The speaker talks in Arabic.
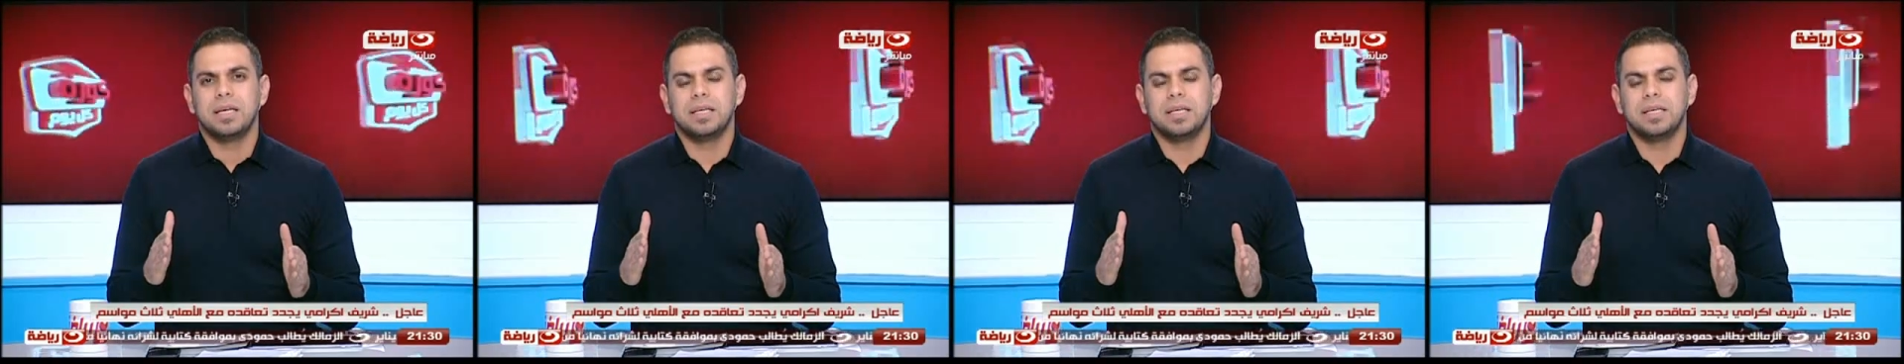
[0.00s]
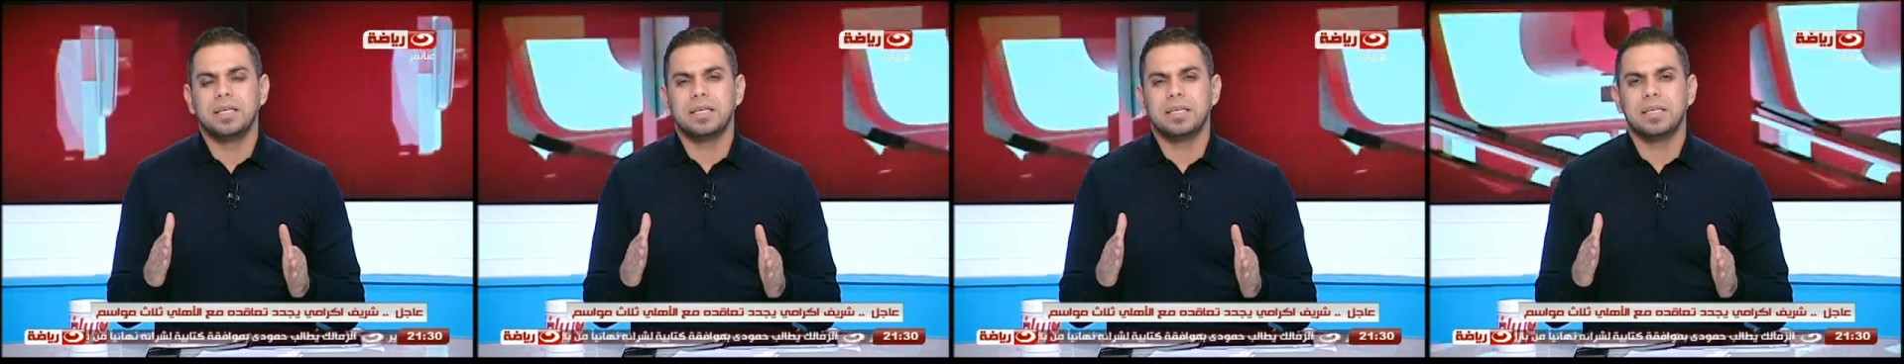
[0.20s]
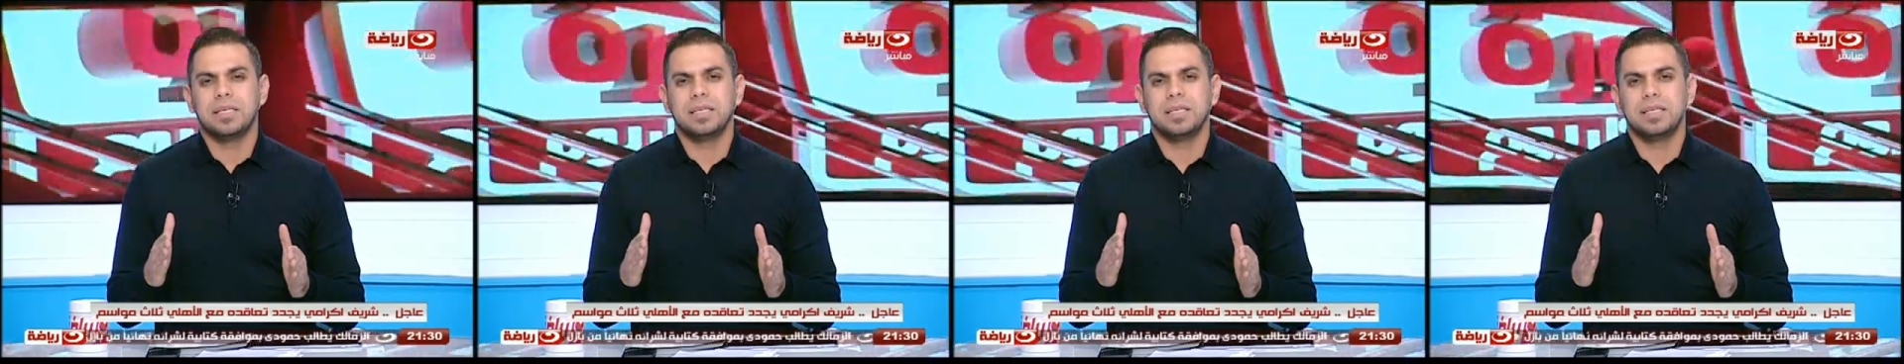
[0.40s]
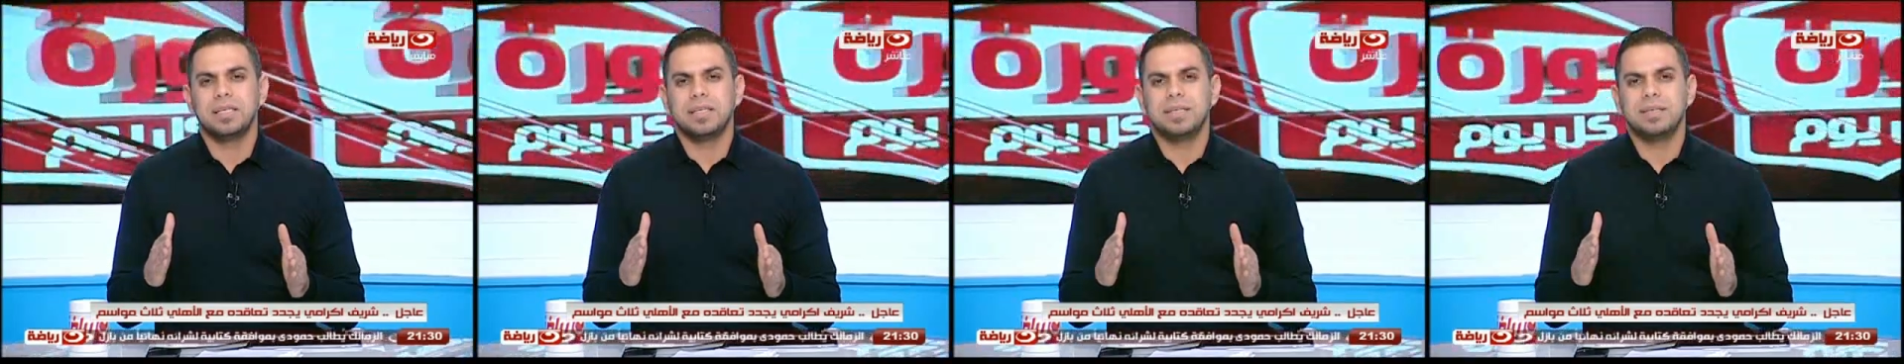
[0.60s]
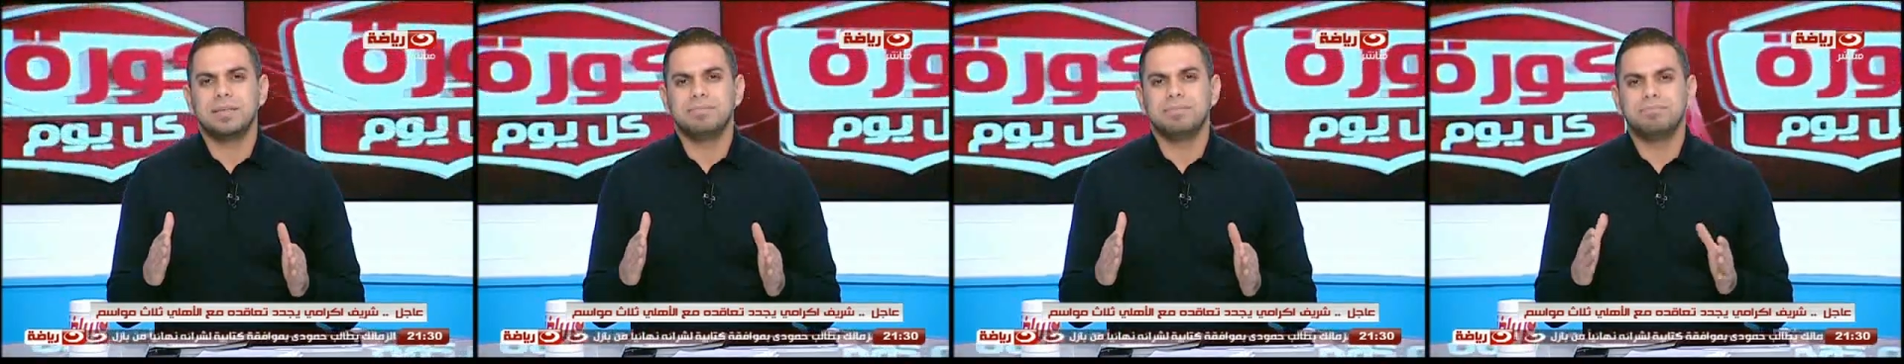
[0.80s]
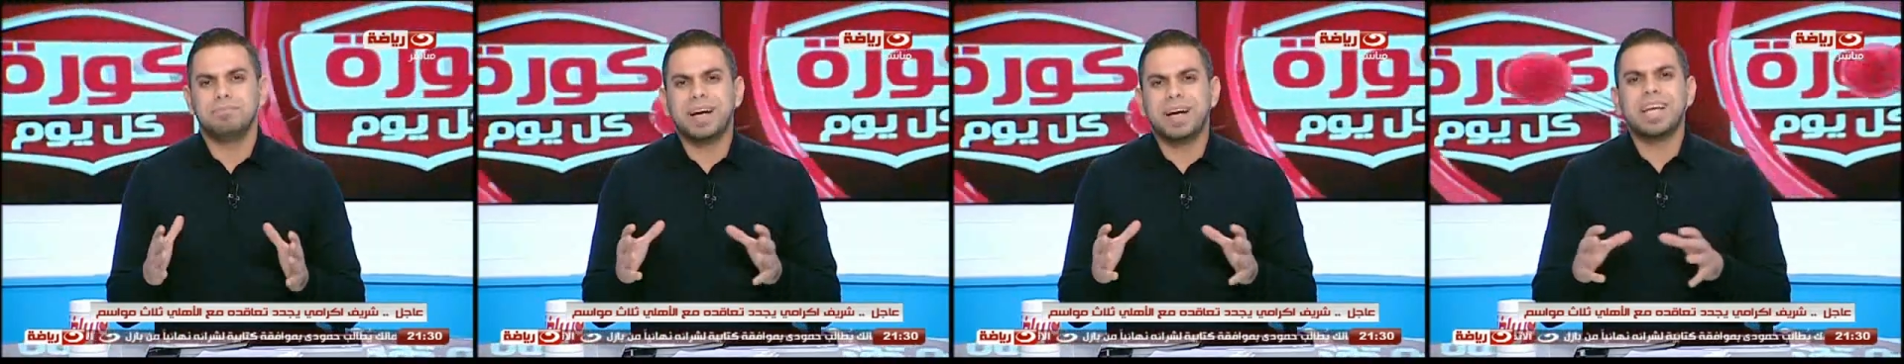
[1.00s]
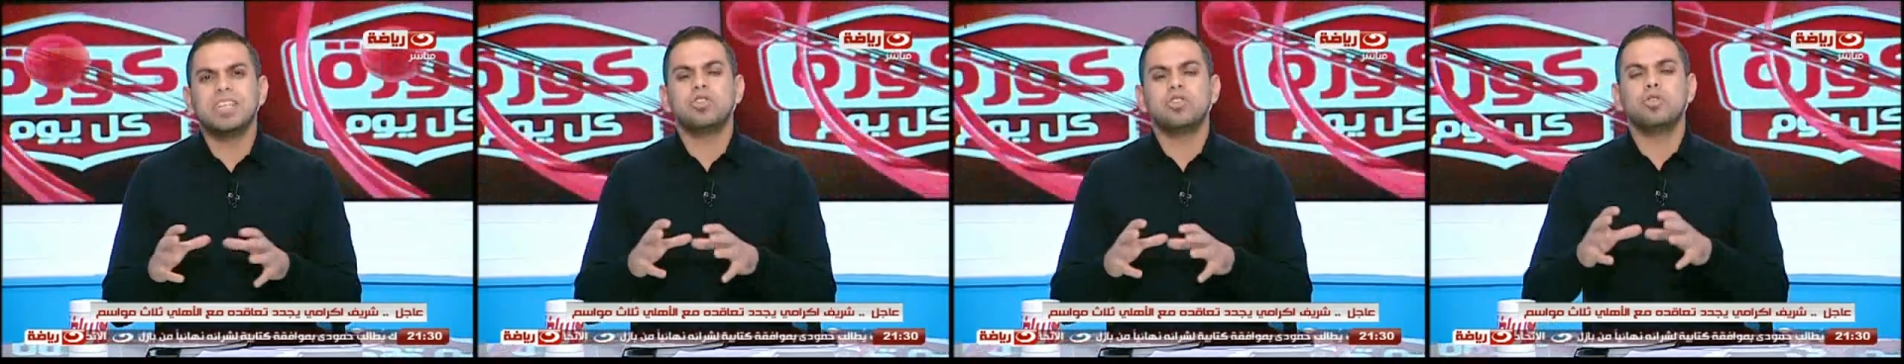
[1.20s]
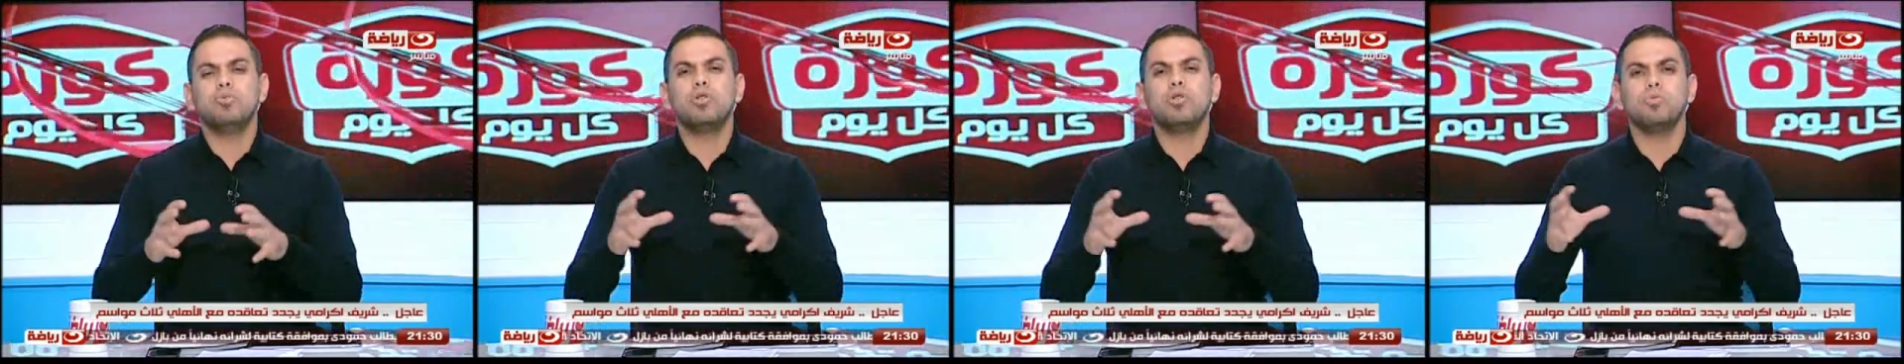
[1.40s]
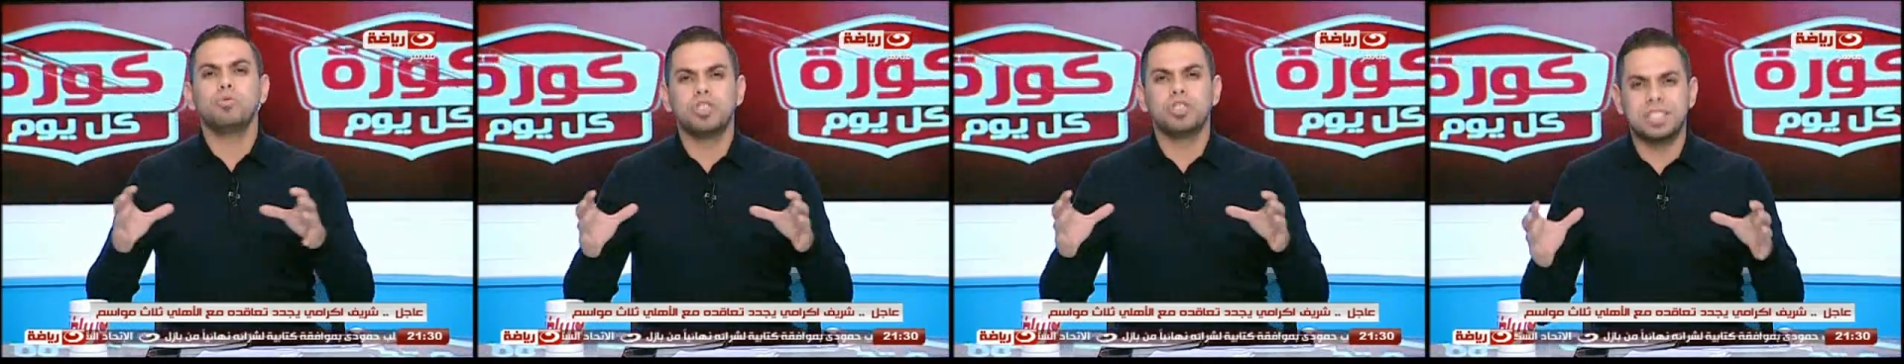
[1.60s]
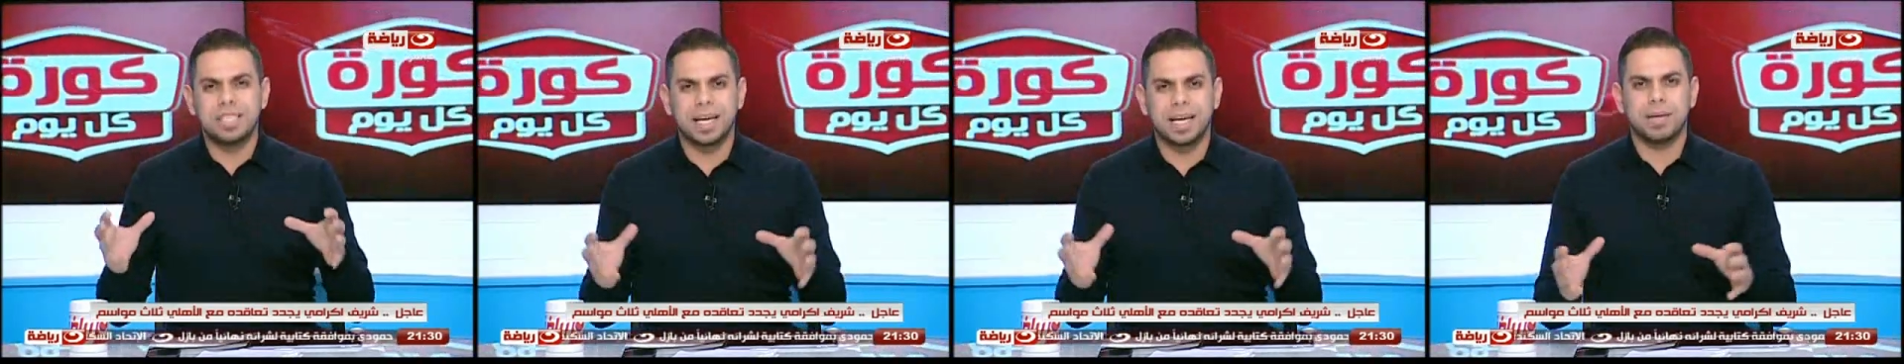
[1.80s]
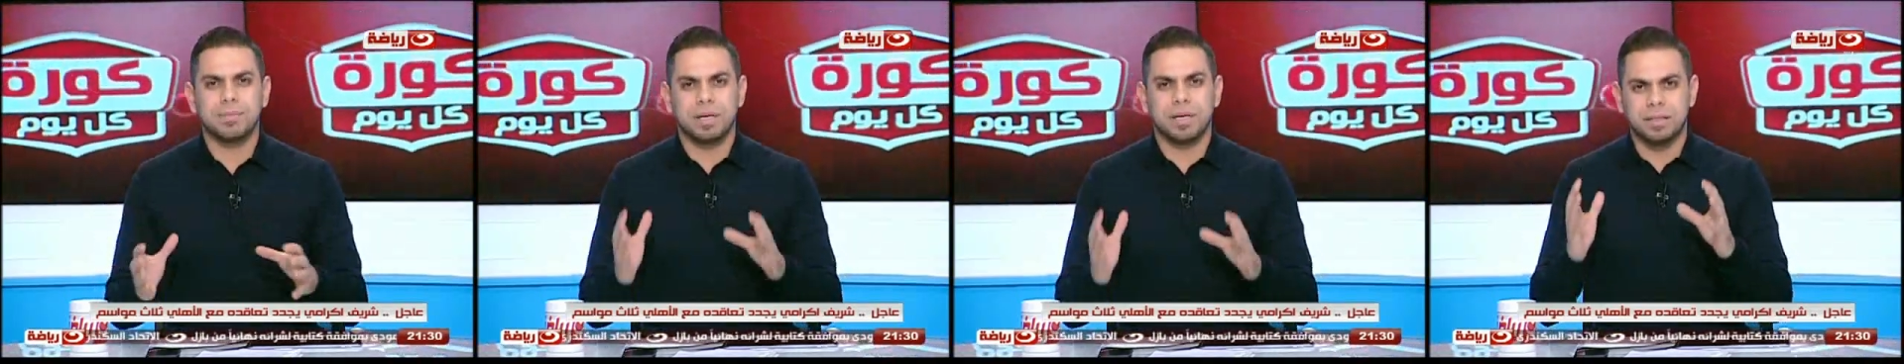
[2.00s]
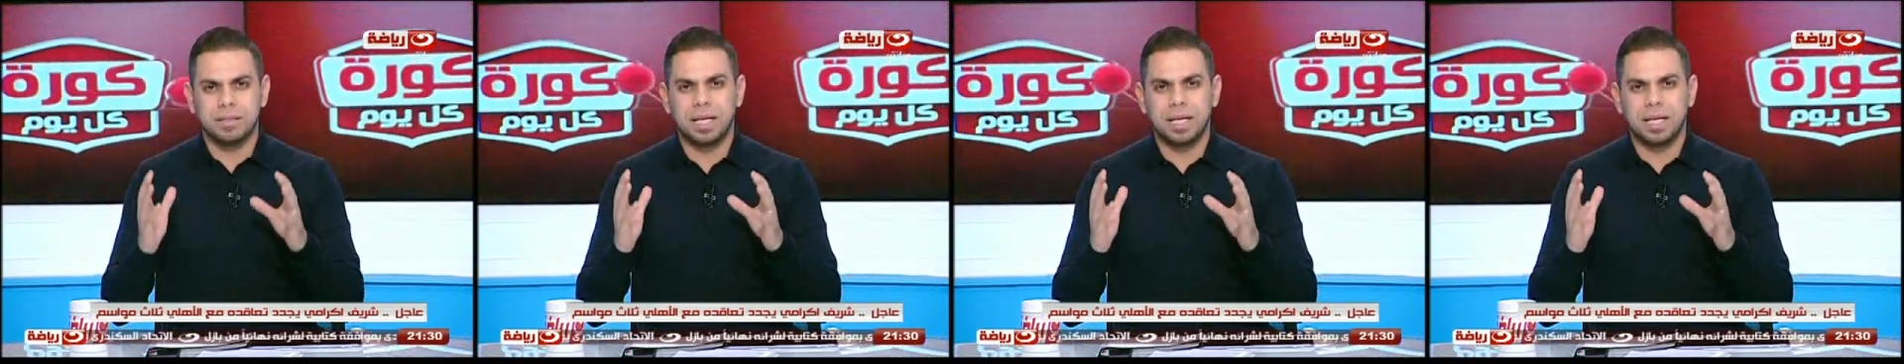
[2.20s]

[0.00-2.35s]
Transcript: آه، ما كانش الامور منسجمه